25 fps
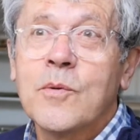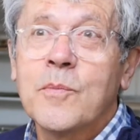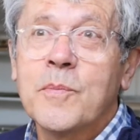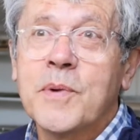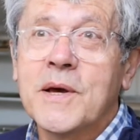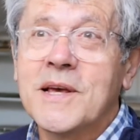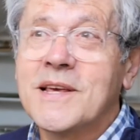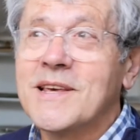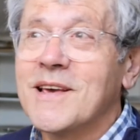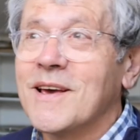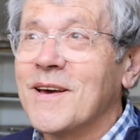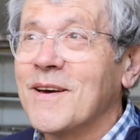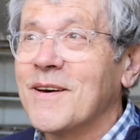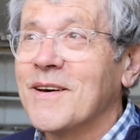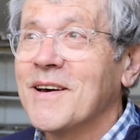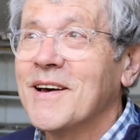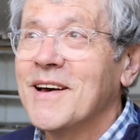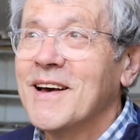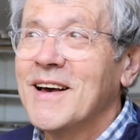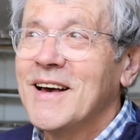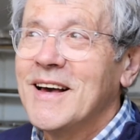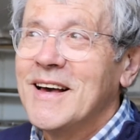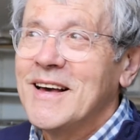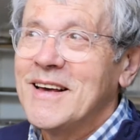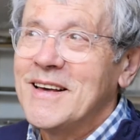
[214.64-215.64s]
Parce
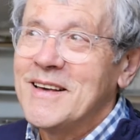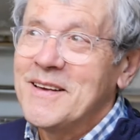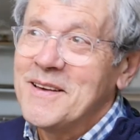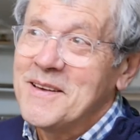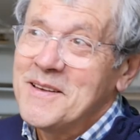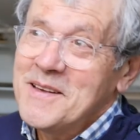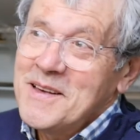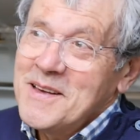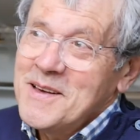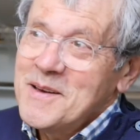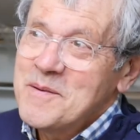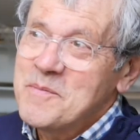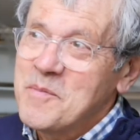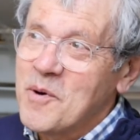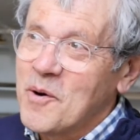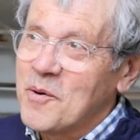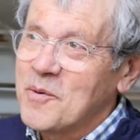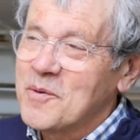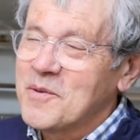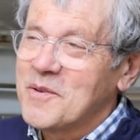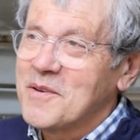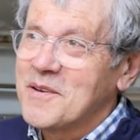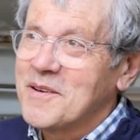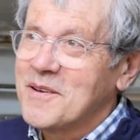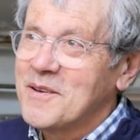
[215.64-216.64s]
euh,
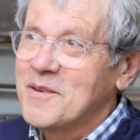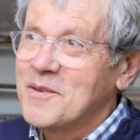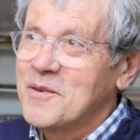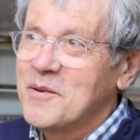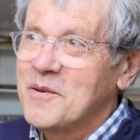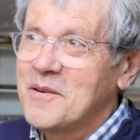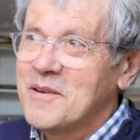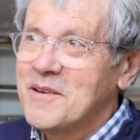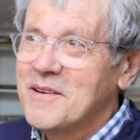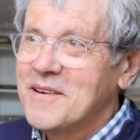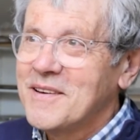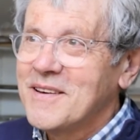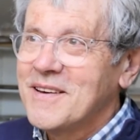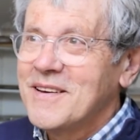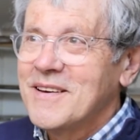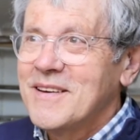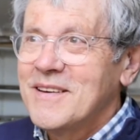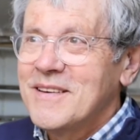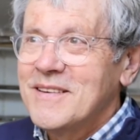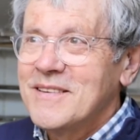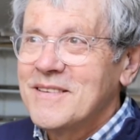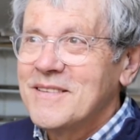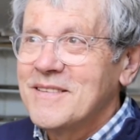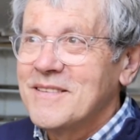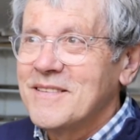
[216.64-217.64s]
bon,
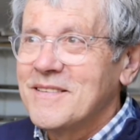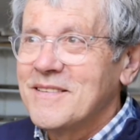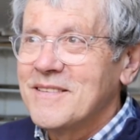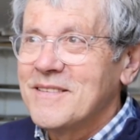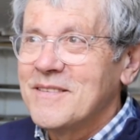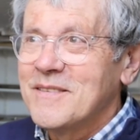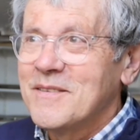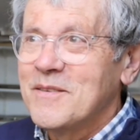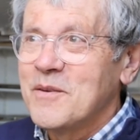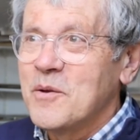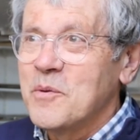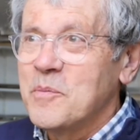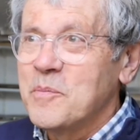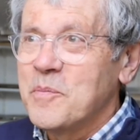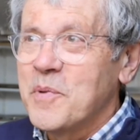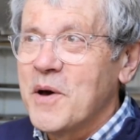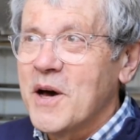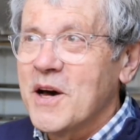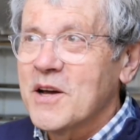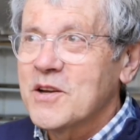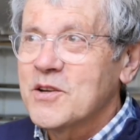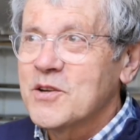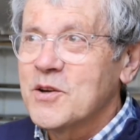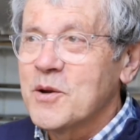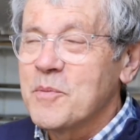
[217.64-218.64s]
d'une
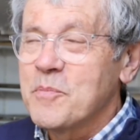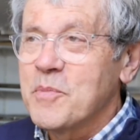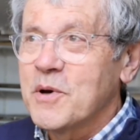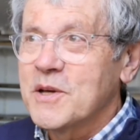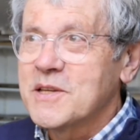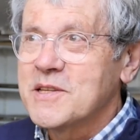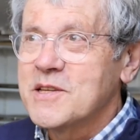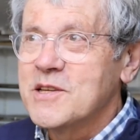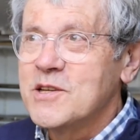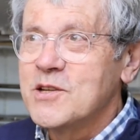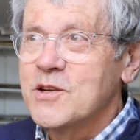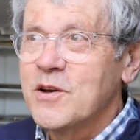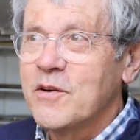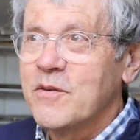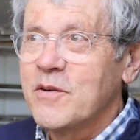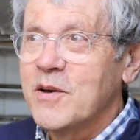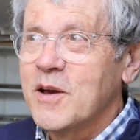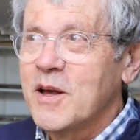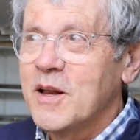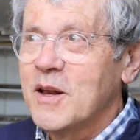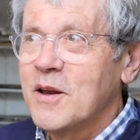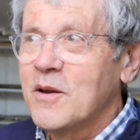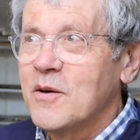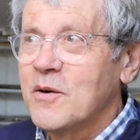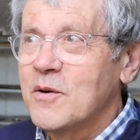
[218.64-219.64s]
part, je ne sais pas si
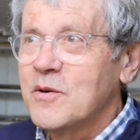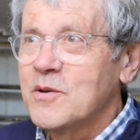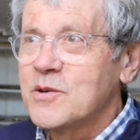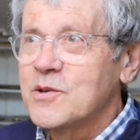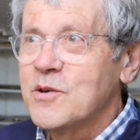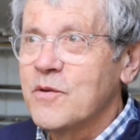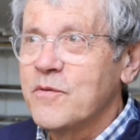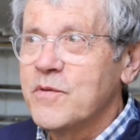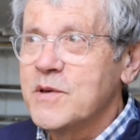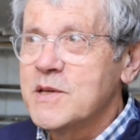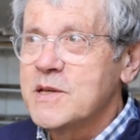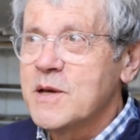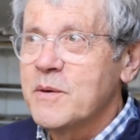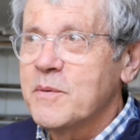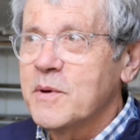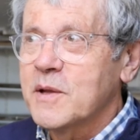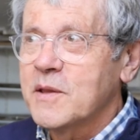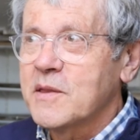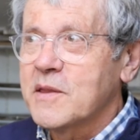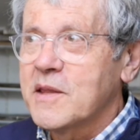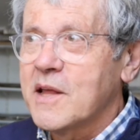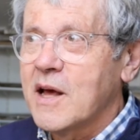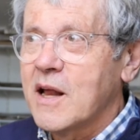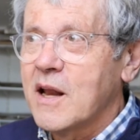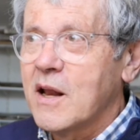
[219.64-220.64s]
j'avais suffisamment
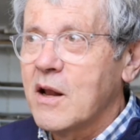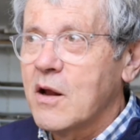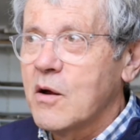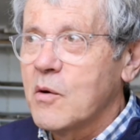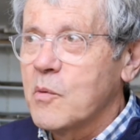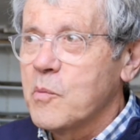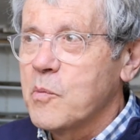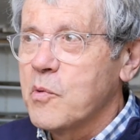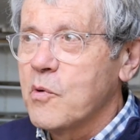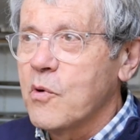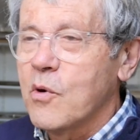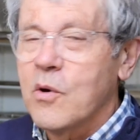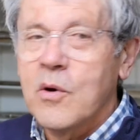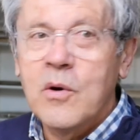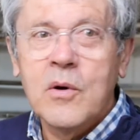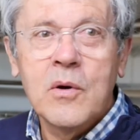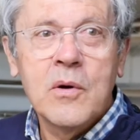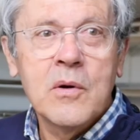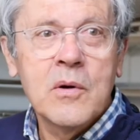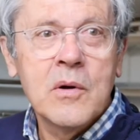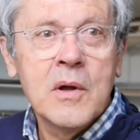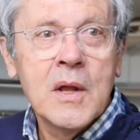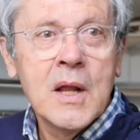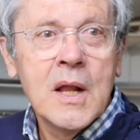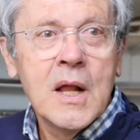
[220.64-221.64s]
de talent pour,
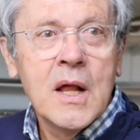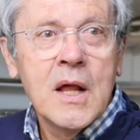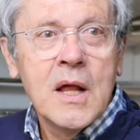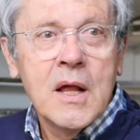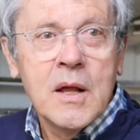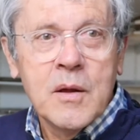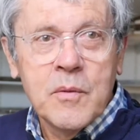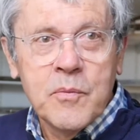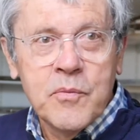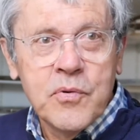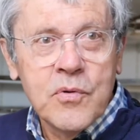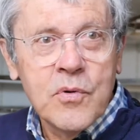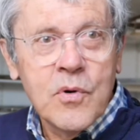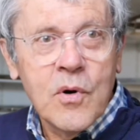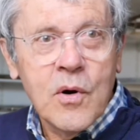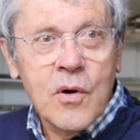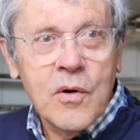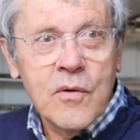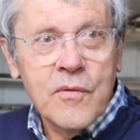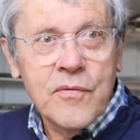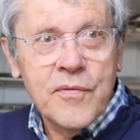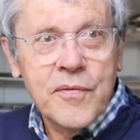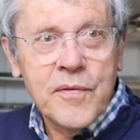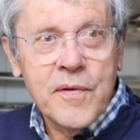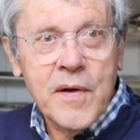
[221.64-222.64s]

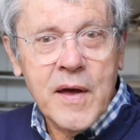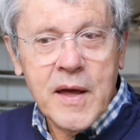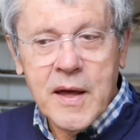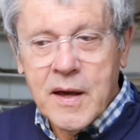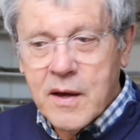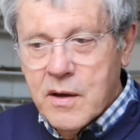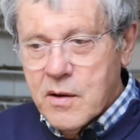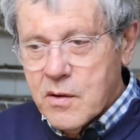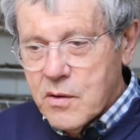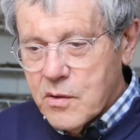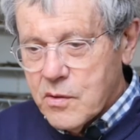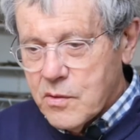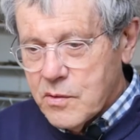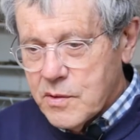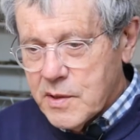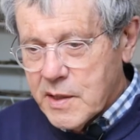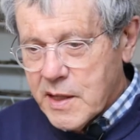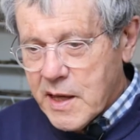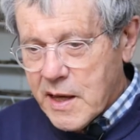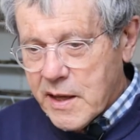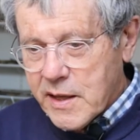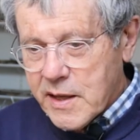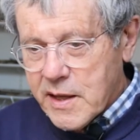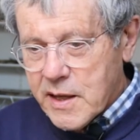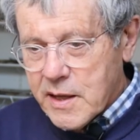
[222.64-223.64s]
pour faire une
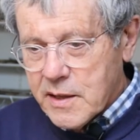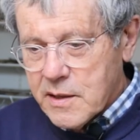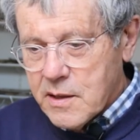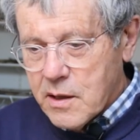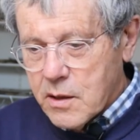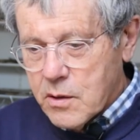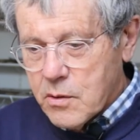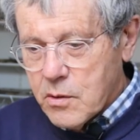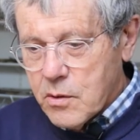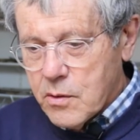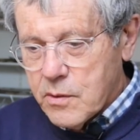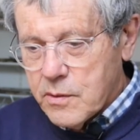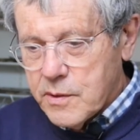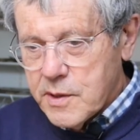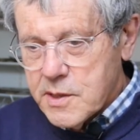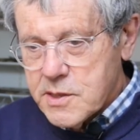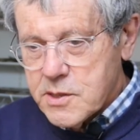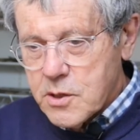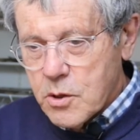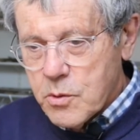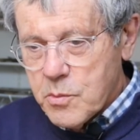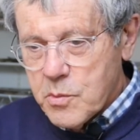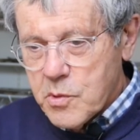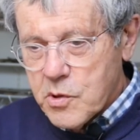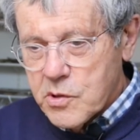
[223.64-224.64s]
carrière dans le
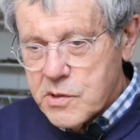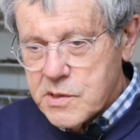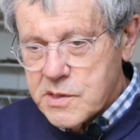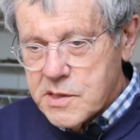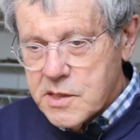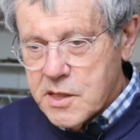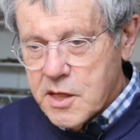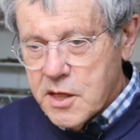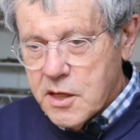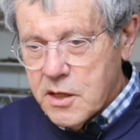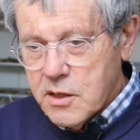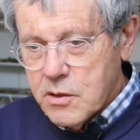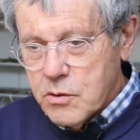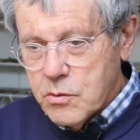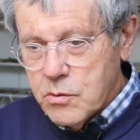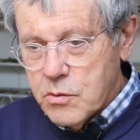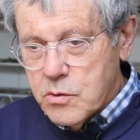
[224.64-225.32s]
dessin humoristique.